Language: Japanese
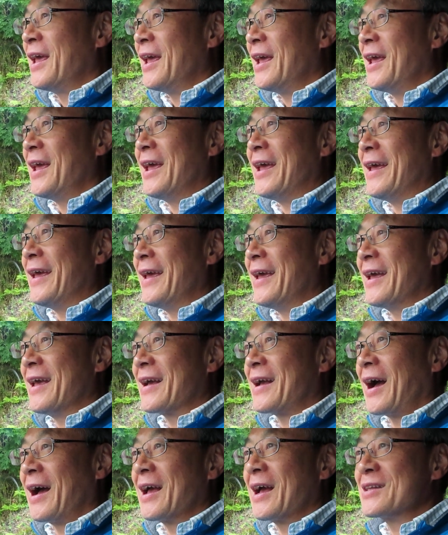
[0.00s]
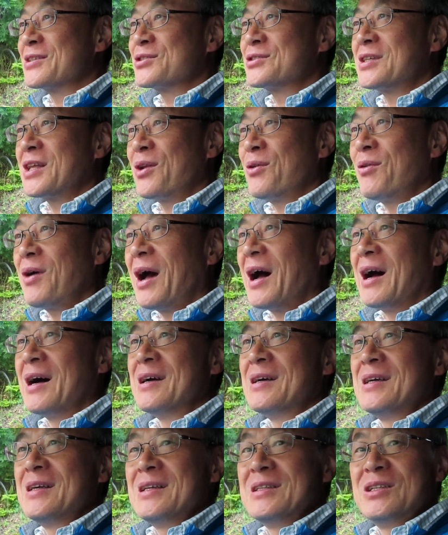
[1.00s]
えー、開発したのが
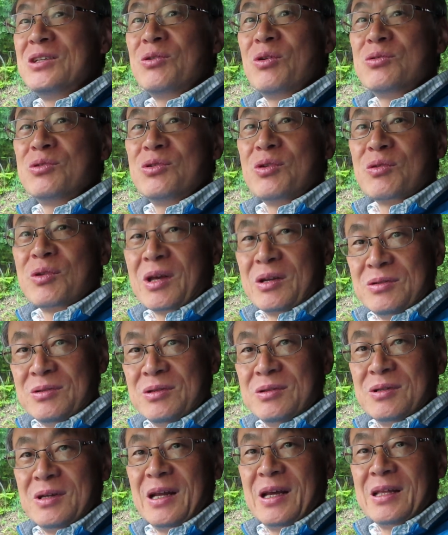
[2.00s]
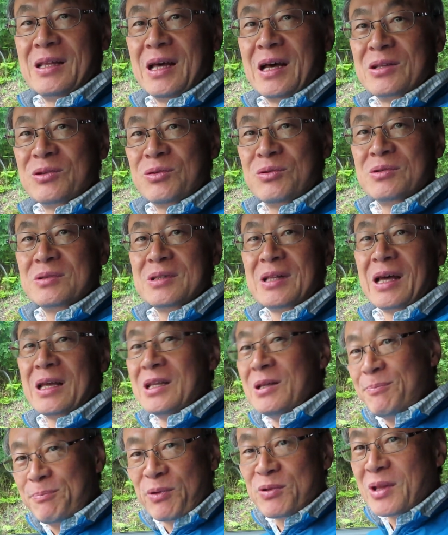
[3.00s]
日本におけるレーダーの第
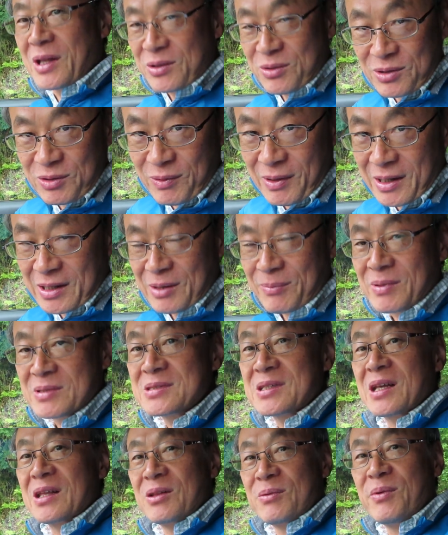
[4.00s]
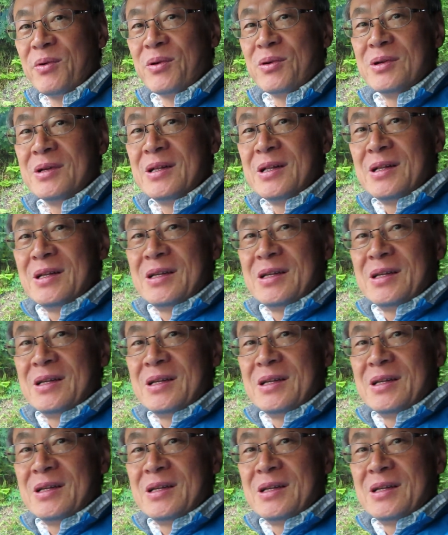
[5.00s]
一歩だと言われてますけれども、